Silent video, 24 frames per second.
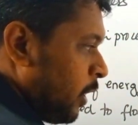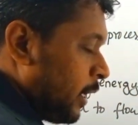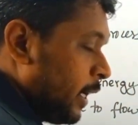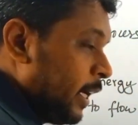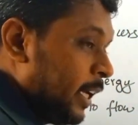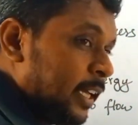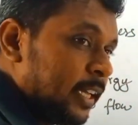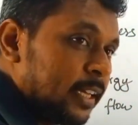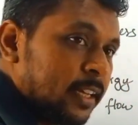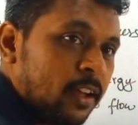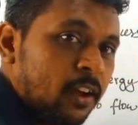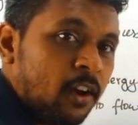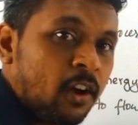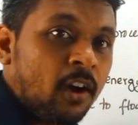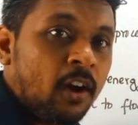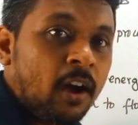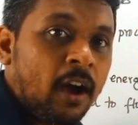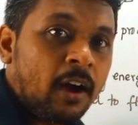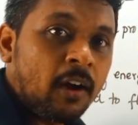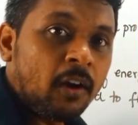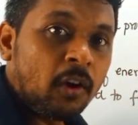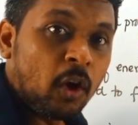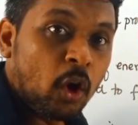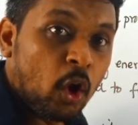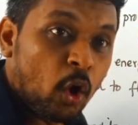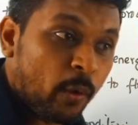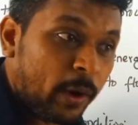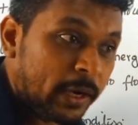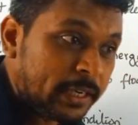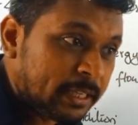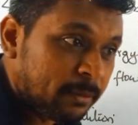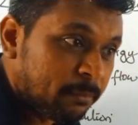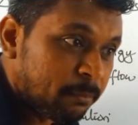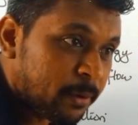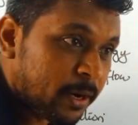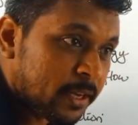உங்களுக்கு
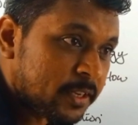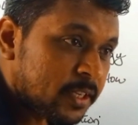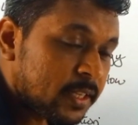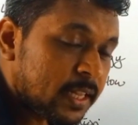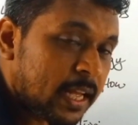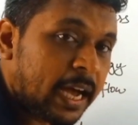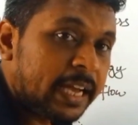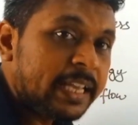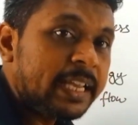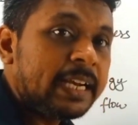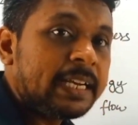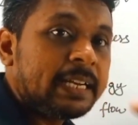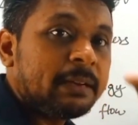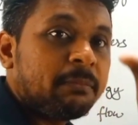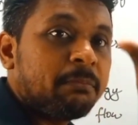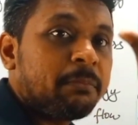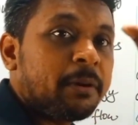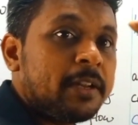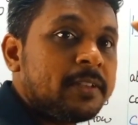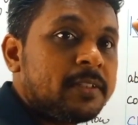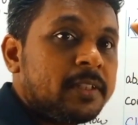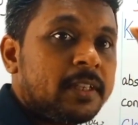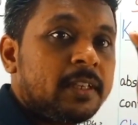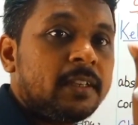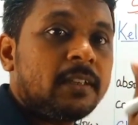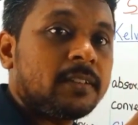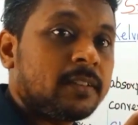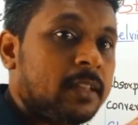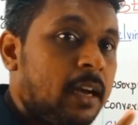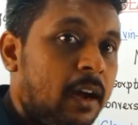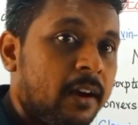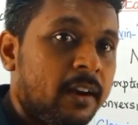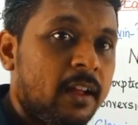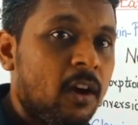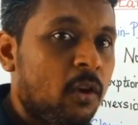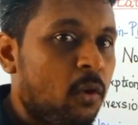லோவர் டெம்பரேச்சர் ஹையர் டெம்பரேச்சர்
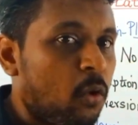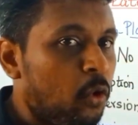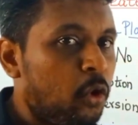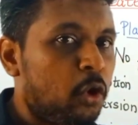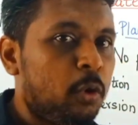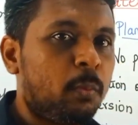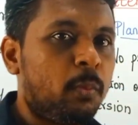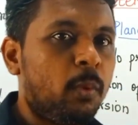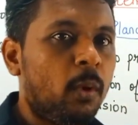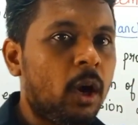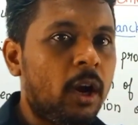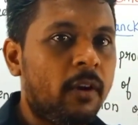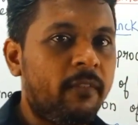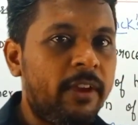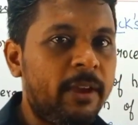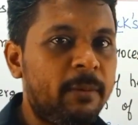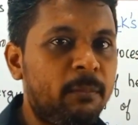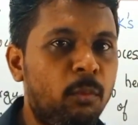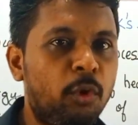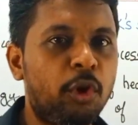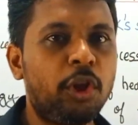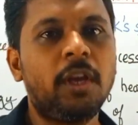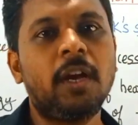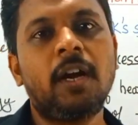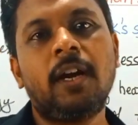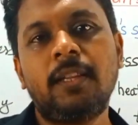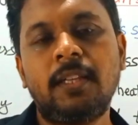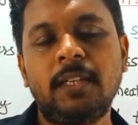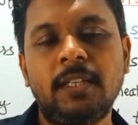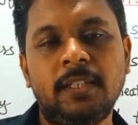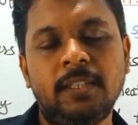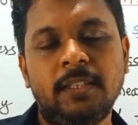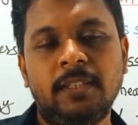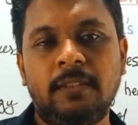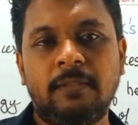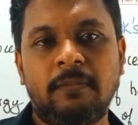தானாக கொண்டு போகவே
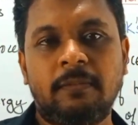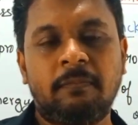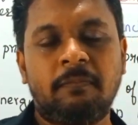முடியாது